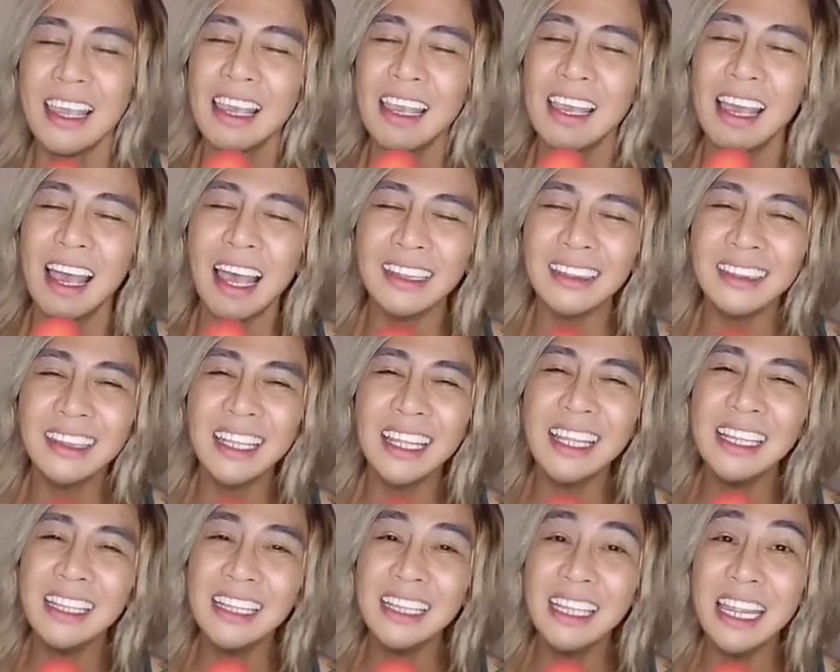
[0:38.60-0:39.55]
At
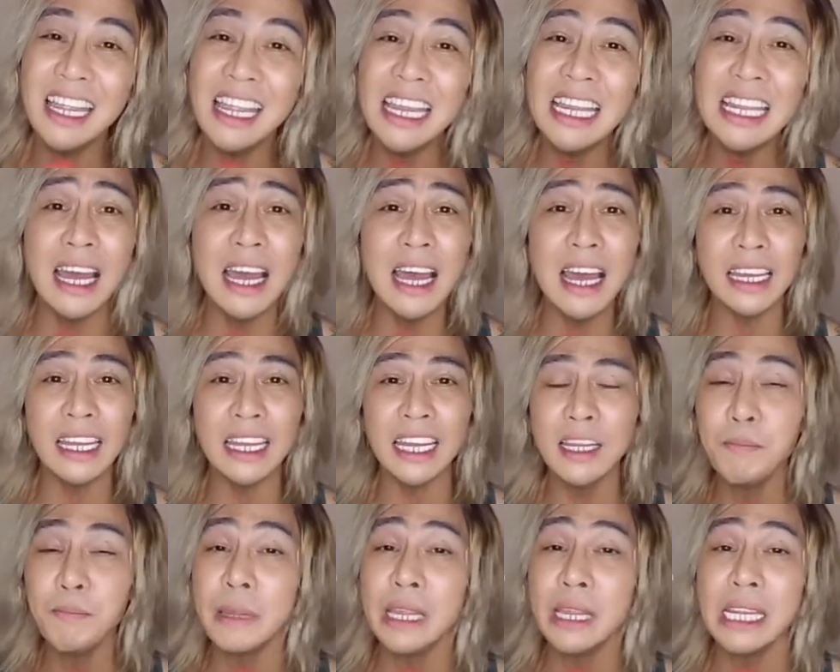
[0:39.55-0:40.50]
hindi na
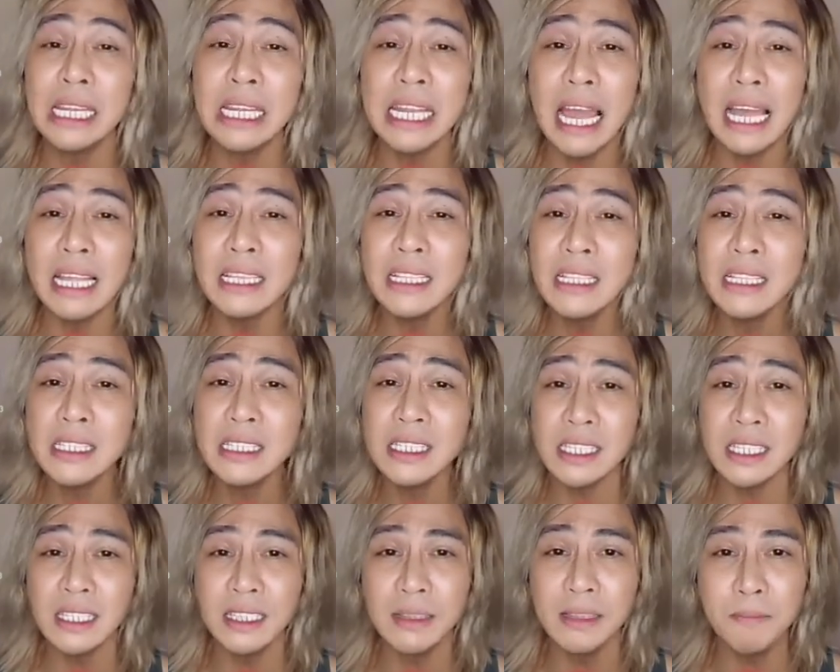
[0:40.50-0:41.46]
rin
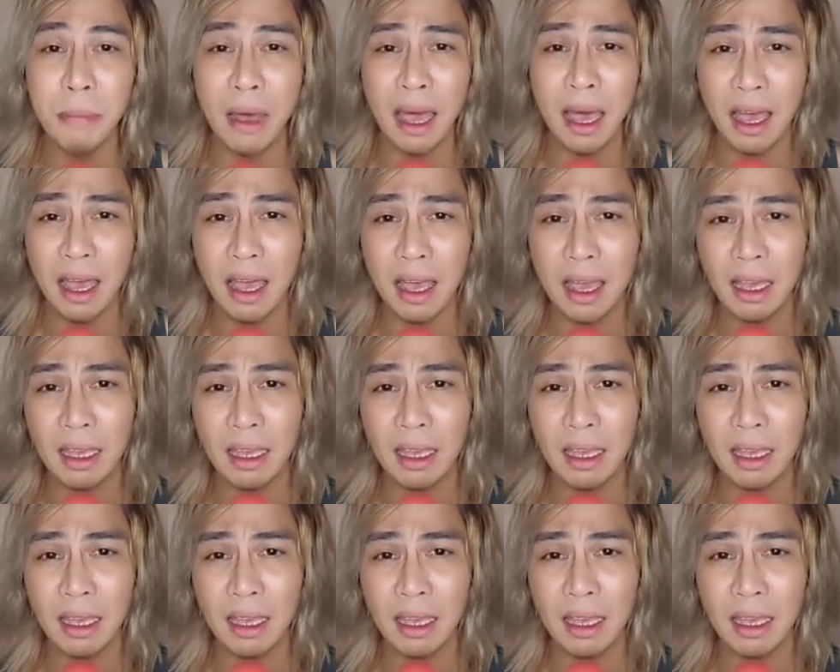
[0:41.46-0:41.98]
pinansin pa